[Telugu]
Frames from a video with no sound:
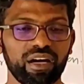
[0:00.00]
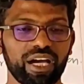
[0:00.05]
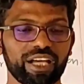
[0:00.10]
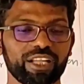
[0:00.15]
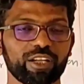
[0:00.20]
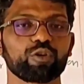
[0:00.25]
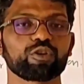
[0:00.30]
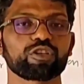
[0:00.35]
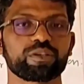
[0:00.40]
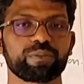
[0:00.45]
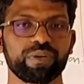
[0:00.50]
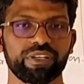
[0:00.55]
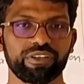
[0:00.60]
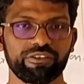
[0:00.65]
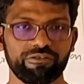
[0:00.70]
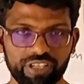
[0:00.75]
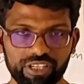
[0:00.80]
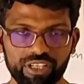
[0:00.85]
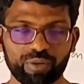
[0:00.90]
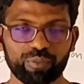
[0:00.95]
అనౌన్స్మెంట్
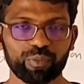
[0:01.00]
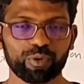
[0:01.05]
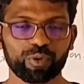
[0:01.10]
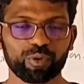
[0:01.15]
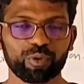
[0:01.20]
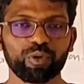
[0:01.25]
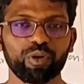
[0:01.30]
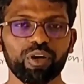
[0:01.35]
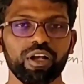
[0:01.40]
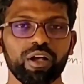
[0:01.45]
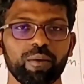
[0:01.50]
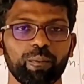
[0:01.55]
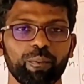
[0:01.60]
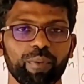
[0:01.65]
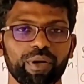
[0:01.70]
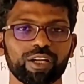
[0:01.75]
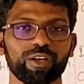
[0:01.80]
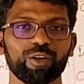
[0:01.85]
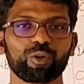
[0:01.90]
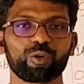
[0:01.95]
విన్నప్పుడు
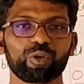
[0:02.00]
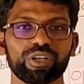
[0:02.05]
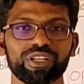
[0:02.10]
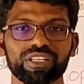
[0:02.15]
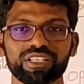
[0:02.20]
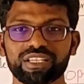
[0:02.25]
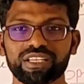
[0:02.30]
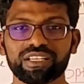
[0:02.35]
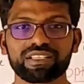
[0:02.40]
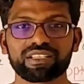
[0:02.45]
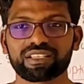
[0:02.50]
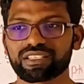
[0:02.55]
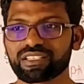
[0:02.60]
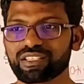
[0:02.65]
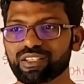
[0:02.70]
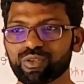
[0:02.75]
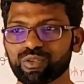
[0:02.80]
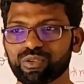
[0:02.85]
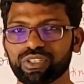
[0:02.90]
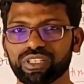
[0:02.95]
మనలో కొన్ని చేంజెస్
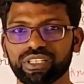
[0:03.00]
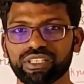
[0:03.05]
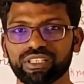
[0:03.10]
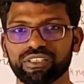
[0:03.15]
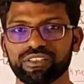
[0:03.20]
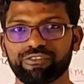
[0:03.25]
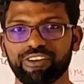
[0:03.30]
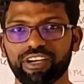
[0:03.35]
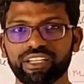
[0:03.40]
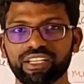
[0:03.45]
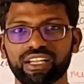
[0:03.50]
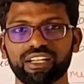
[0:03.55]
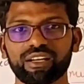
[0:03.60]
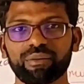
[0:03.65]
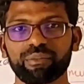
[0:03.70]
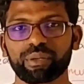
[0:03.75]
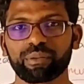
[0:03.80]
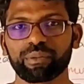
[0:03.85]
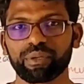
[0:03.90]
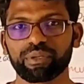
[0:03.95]
జరుగుతాయి ఫైనల్గా
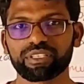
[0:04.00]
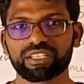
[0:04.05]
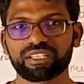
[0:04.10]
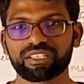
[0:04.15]
మనం ఏం